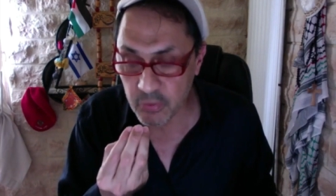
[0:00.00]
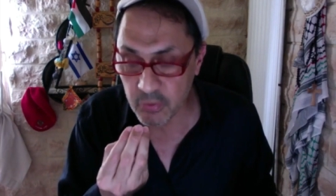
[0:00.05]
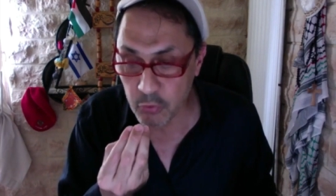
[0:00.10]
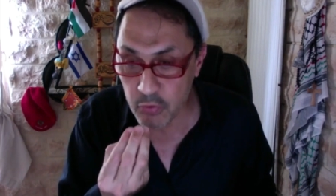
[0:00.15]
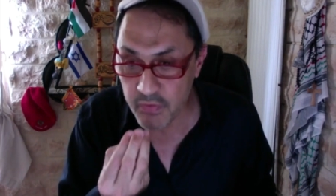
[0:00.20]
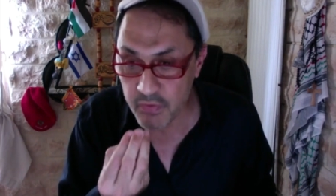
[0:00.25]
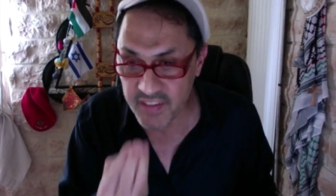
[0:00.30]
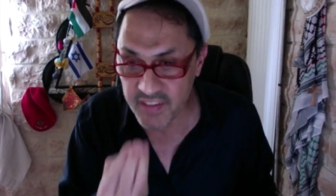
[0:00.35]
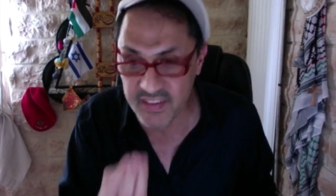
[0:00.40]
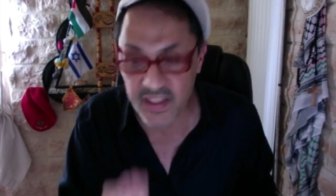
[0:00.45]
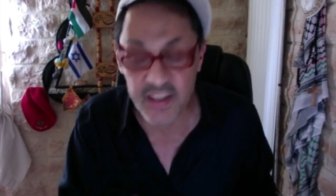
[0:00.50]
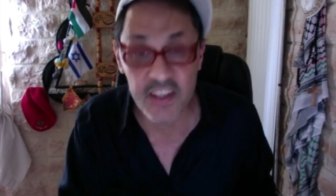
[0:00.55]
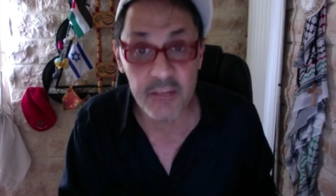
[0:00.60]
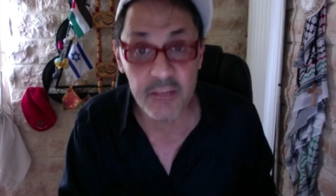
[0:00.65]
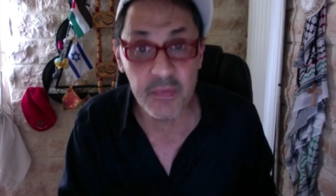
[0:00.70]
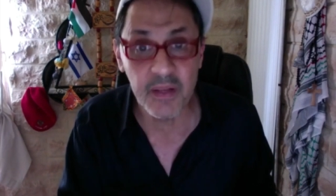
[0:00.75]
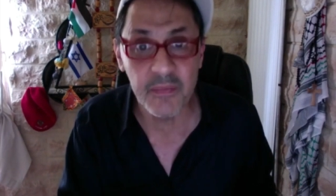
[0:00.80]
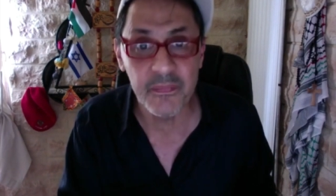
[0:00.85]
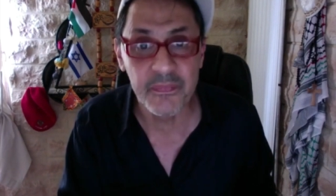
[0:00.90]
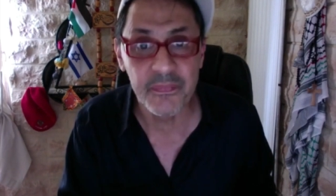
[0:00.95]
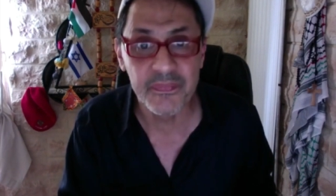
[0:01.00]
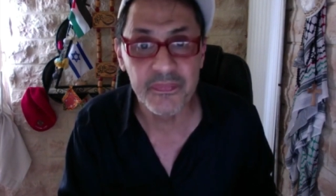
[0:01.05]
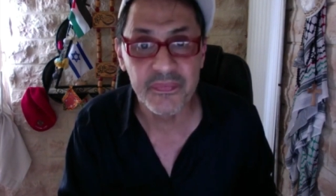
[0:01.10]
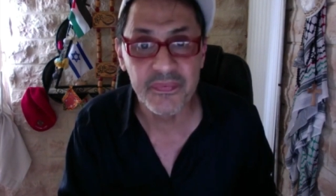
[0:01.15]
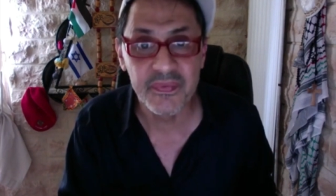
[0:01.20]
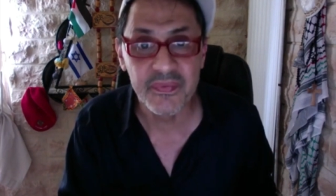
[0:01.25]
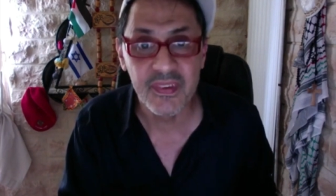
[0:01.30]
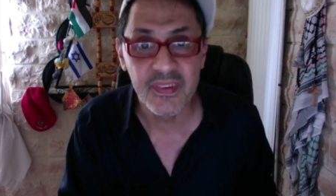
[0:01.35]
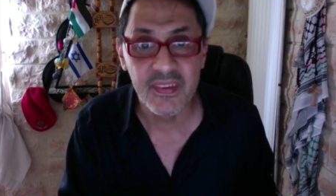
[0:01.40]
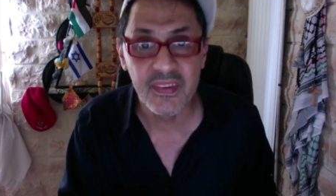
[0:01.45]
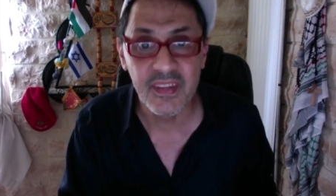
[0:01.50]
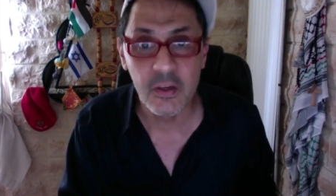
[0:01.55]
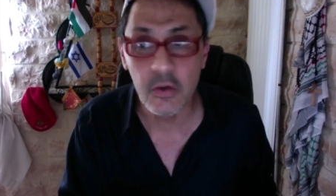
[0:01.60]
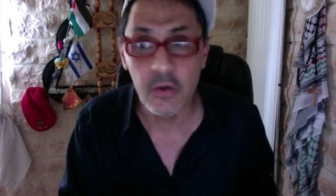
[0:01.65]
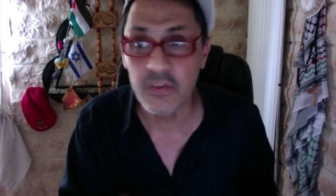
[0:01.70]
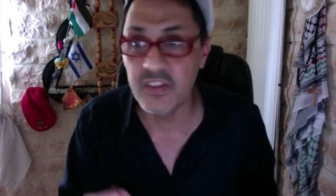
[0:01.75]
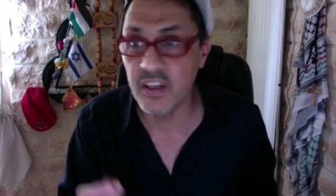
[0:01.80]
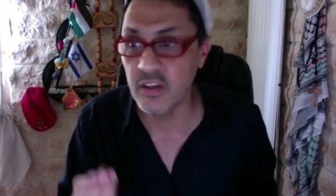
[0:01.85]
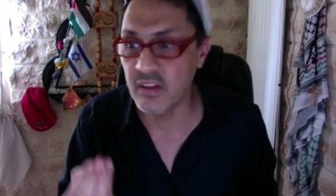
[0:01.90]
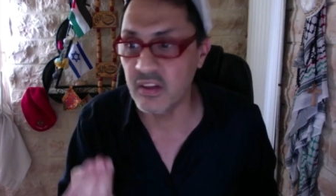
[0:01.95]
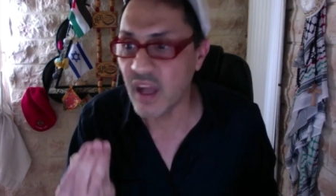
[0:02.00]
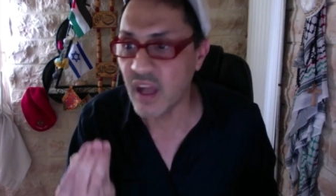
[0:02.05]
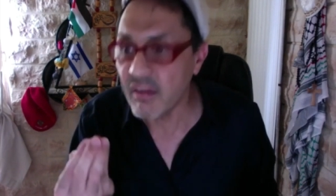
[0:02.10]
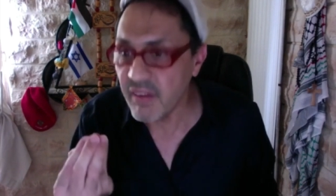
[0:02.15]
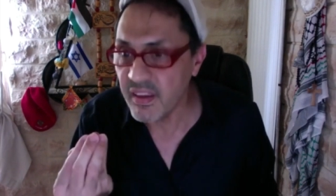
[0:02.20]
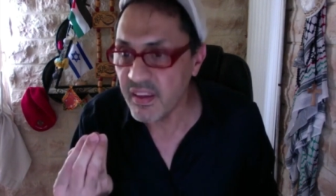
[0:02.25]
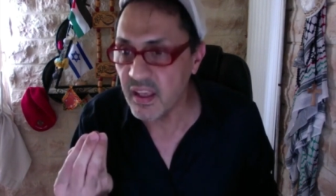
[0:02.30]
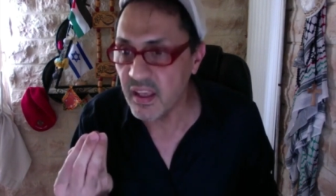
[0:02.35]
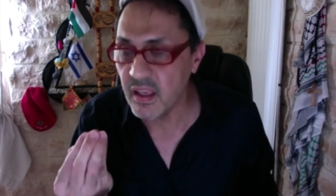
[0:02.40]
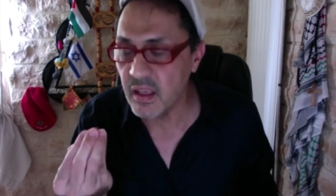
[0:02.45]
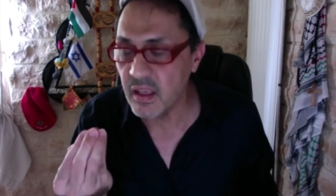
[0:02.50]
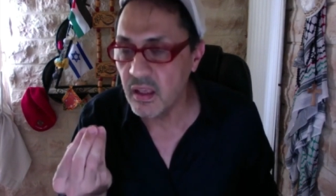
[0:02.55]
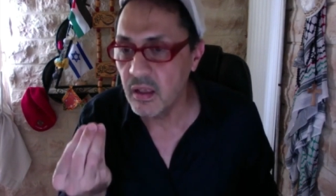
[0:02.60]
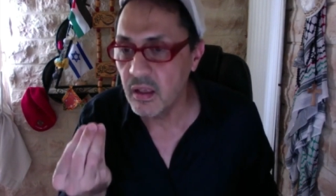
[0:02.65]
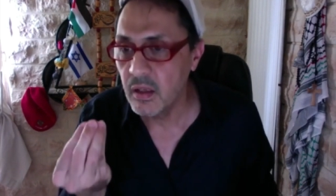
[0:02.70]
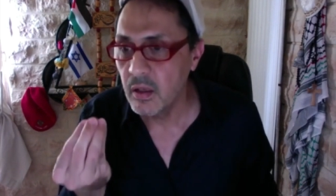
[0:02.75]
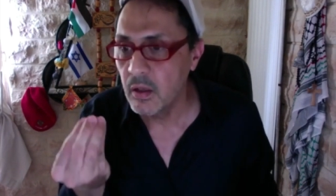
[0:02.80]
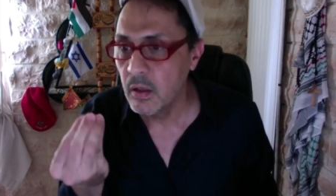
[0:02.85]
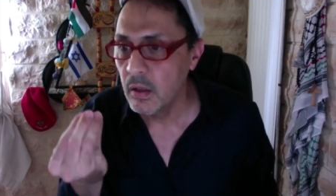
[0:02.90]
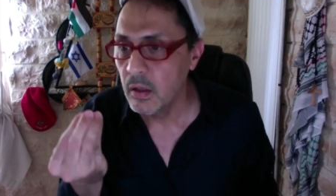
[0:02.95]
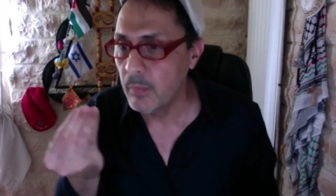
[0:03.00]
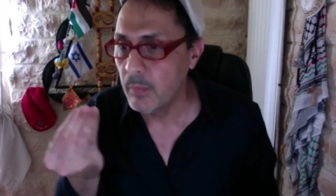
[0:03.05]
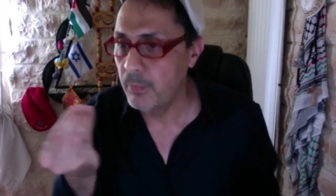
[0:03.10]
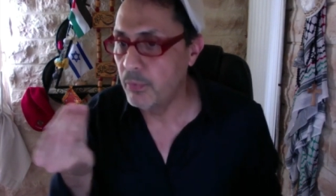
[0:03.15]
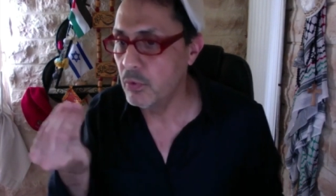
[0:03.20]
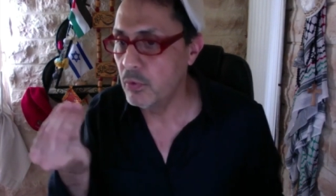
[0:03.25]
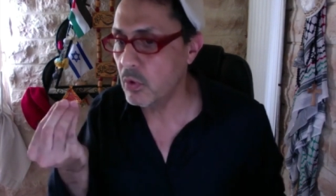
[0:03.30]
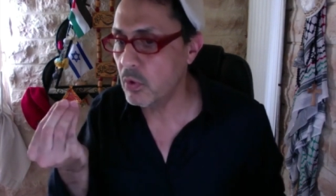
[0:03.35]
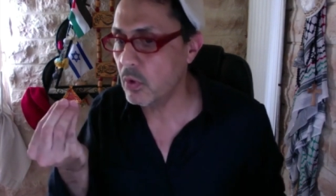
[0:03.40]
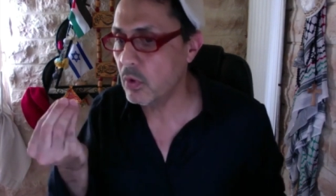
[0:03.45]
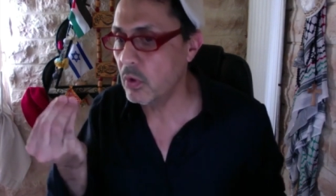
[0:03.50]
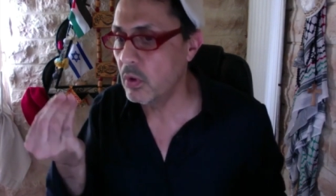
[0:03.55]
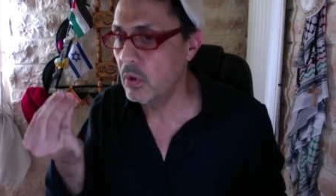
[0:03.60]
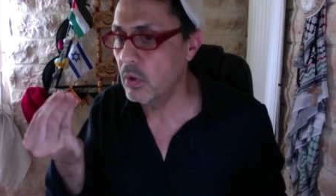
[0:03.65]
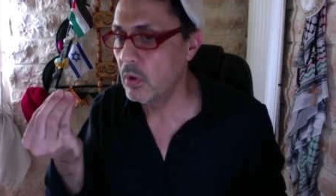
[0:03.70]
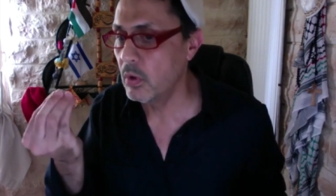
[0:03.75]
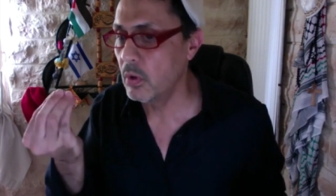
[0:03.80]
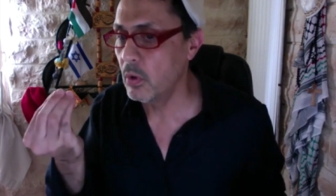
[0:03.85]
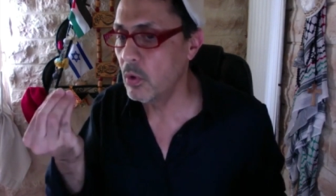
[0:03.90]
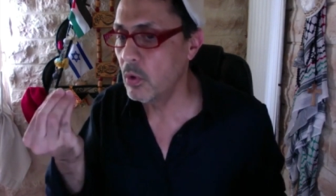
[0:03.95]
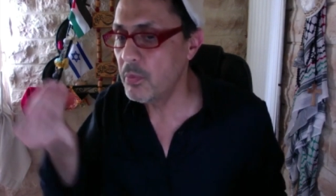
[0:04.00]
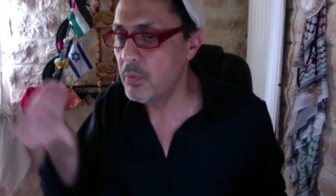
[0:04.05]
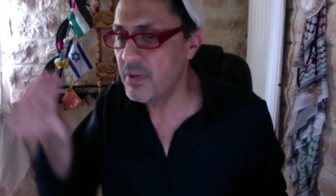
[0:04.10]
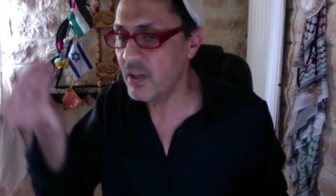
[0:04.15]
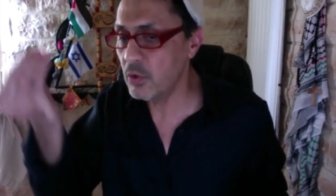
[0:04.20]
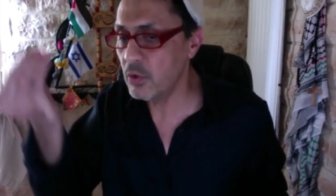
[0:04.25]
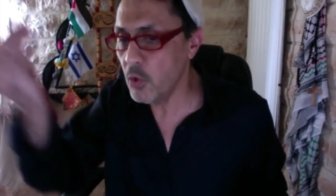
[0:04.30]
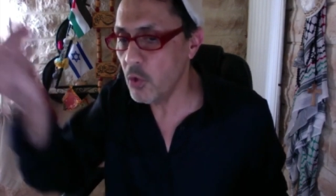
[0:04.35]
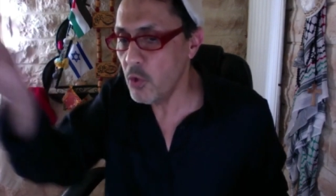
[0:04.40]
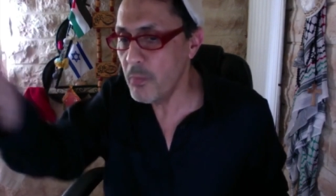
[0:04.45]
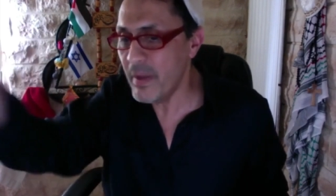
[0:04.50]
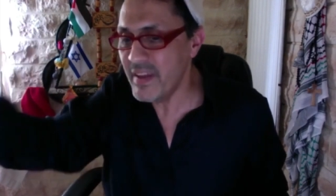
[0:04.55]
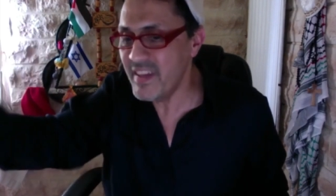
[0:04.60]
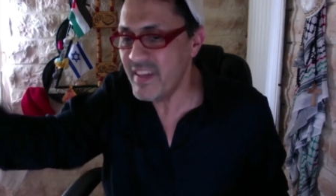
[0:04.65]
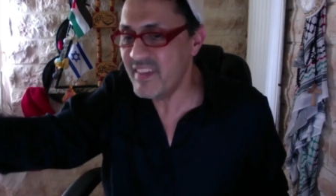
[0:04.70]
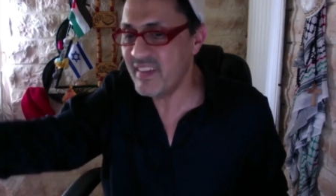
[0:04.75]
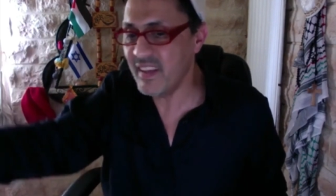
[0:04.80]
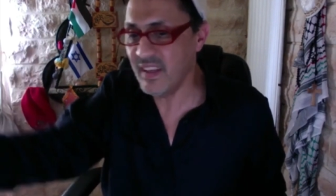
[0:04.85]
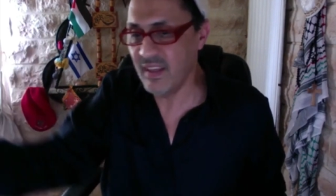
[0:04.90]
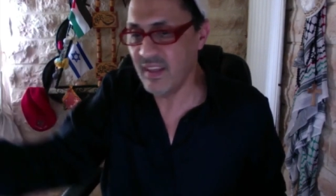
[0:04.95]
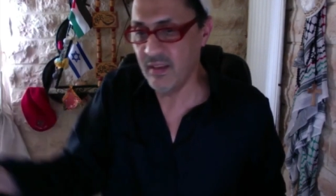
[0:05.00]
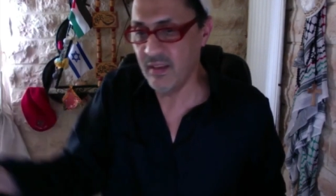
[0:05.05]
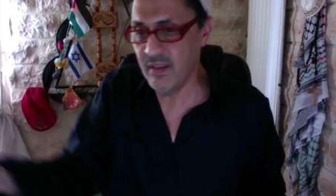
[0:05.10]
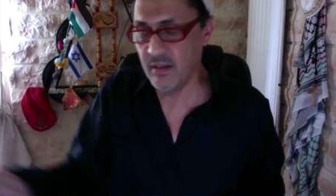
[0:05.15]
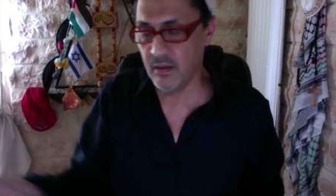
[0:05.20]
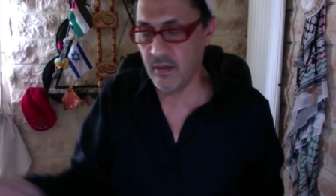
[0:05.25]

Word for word: universalisme, C'est-à-dire travailler pour le bien de l'humanité.